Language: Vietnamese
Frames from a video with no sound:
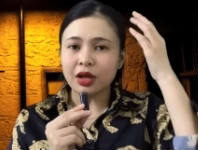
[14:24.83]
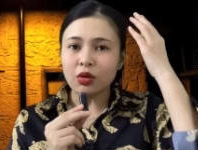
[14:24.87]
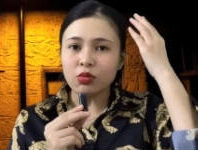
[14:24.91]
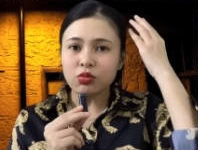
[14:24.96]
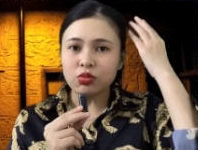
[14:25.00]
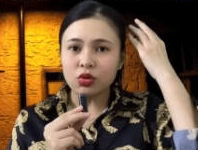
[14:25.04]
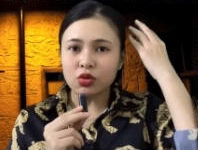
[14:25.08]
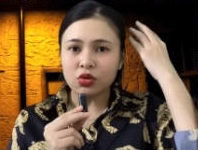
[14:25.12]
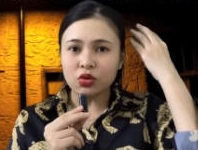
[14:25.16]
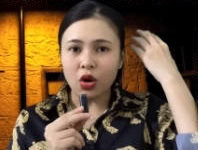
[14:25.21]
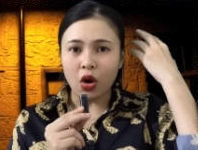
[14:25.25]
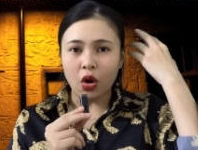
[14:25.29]

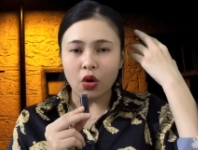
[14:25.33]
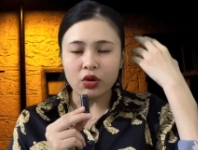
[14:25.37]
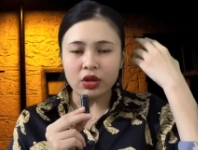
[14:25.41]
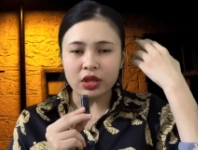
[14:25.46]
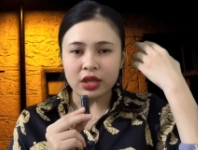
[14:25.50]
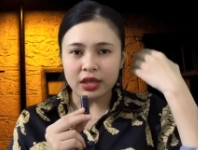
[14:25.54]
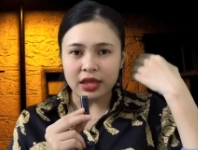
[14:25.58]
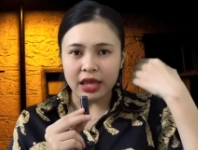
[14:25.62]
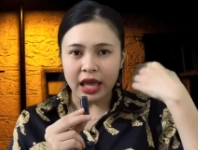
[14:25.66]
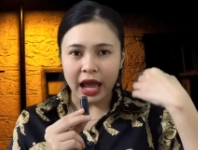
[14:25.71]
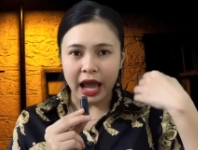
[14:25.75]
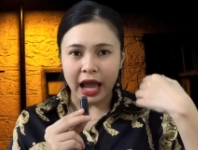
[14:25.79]
tóc của cổ
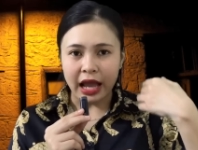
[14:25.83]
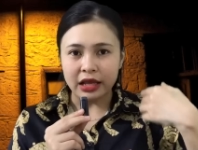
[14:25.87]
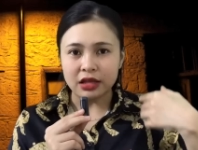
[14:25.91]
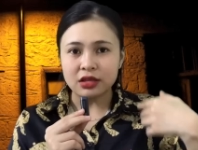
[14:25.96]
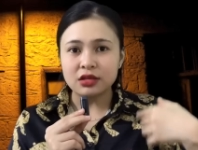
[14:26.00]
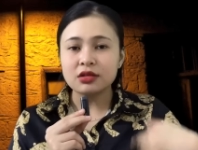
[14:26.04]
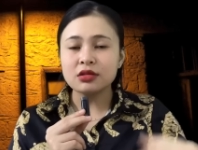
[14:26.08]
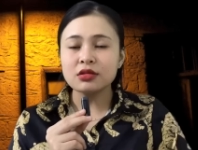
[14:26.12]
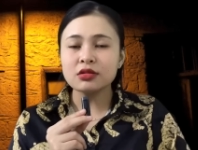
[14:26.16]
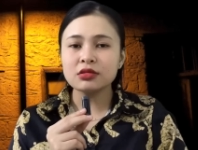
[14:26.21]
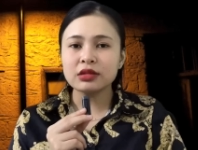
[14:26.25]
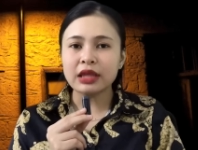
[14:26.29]
thì
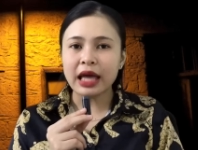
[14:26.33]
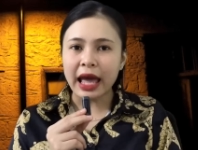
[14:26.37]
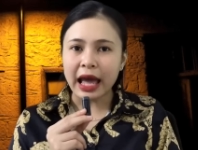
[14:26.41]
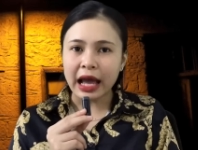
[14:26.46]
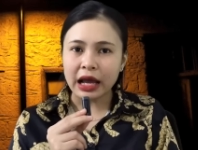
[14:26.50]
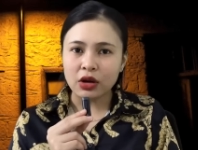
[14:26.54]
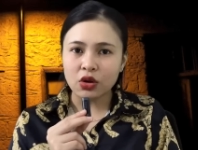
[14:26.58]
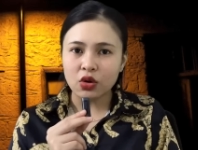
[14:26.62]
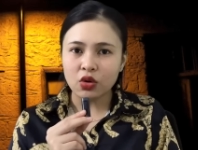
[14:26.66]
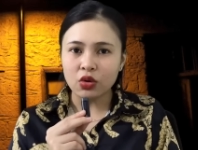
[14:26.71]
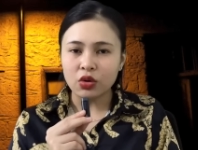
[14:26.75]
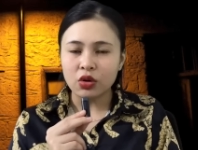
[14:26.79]
dài thước
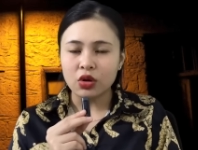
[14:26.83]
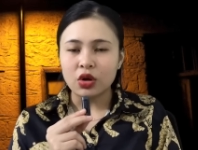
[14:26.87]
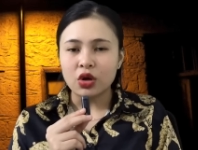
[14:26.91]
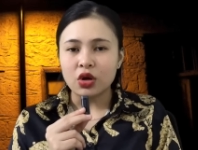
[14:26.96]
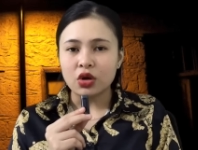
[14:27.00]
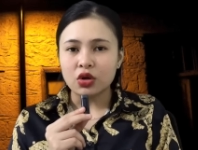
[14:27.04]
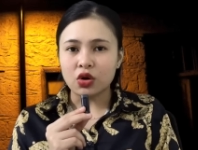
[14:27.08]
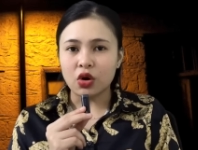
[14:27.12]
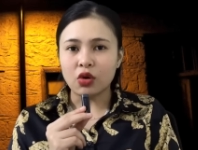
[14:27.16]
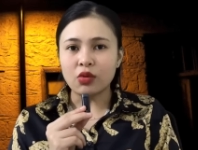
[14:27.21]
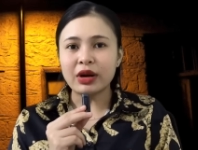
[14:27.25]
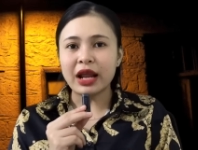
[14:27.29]
tha luôn,
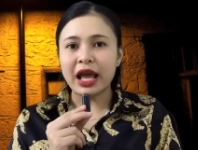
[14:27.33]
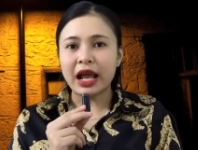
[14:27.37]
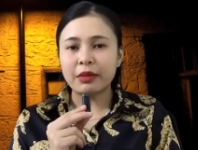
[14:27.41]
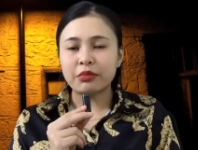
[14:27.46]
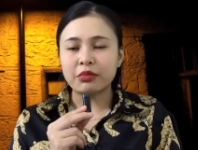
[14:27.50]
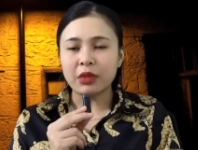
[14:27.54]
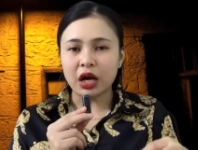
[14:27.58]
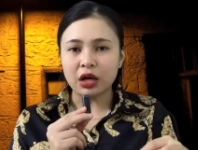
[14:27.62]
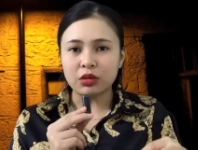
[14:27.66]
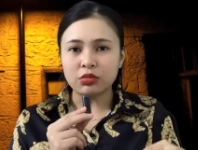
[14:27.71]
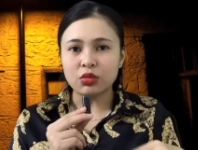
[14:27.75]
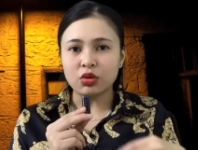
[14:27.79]
cổ
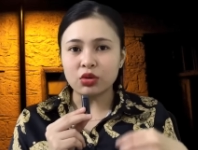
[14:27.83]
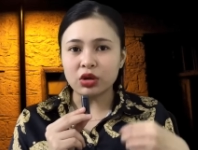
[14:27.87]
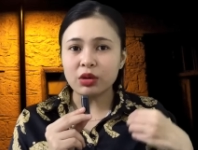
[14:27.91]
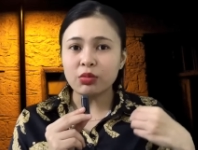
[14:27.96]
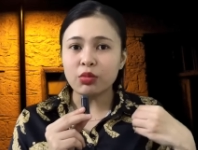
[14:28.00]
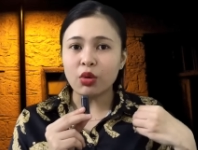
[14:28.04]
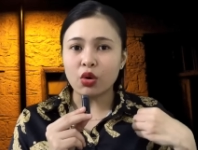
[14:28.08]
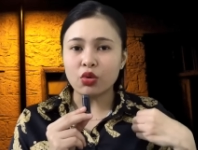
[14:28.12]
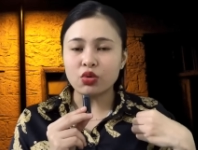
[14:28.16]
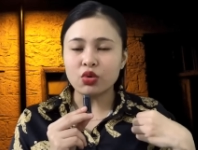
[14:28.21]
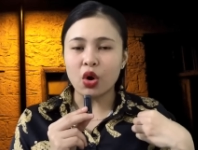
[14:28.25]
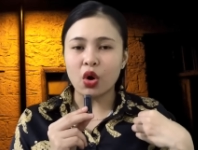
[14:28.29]
đang bận một
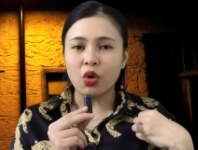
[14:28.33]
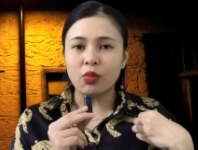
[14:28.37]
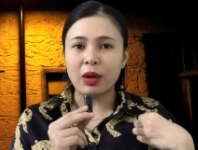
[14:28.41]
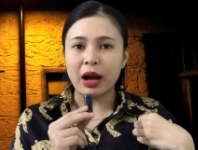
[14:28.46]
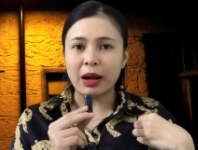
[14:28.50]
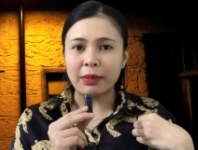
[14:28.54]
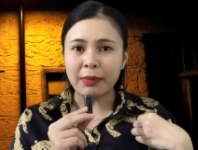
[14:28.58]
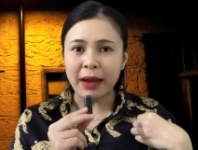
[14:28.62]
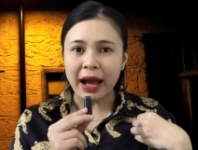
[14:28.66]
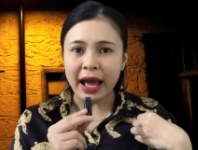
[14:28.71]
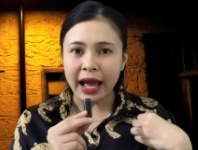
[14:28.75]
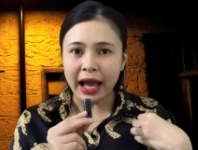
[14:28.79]
cái bộ đồ
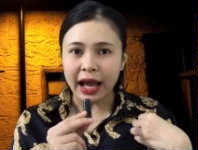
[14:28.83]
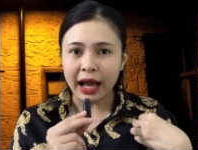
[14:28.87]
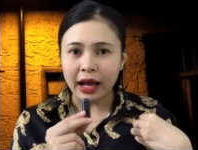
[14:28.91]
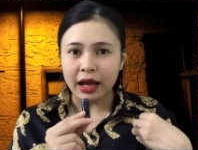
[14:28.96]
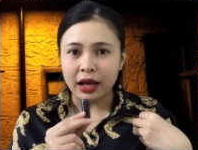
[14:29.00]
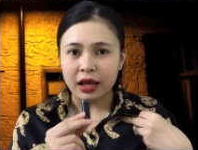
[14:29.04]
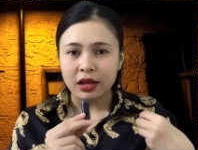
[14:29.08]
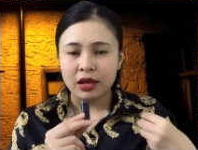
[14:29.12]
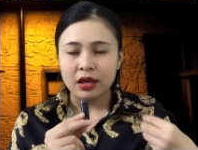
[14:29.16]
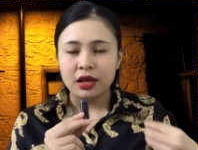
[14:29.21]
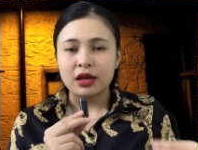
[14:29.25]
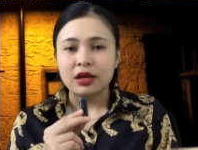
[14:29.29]
bà ba.